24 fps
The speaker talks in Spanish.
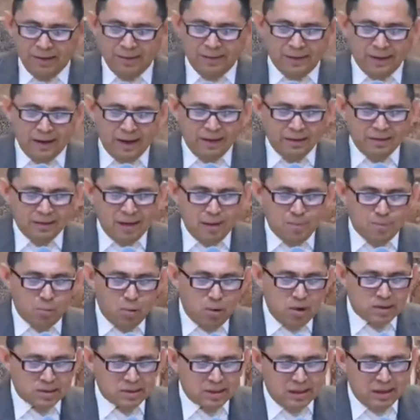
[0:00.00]

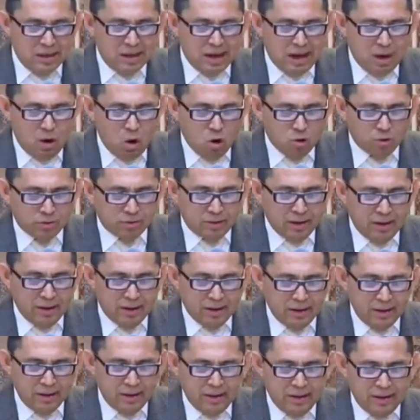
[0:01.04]
Entiende pues la
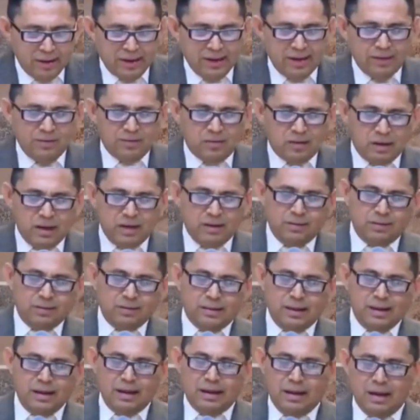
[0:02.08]
orden y
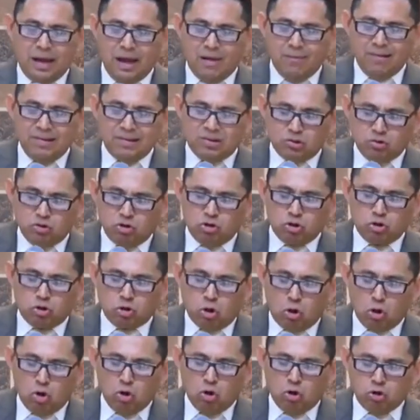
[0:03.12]
entiende la
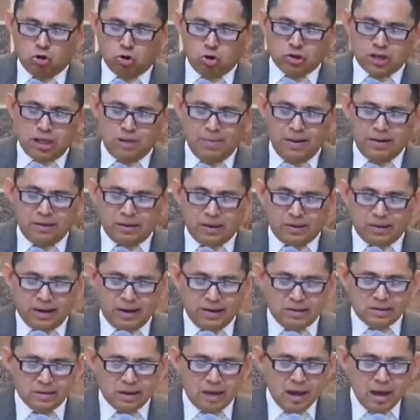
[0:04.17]
visión. Todos juntos el
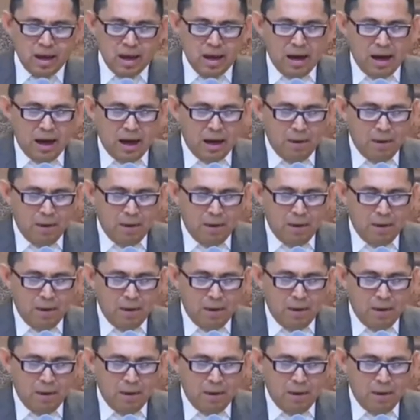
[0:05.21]
23.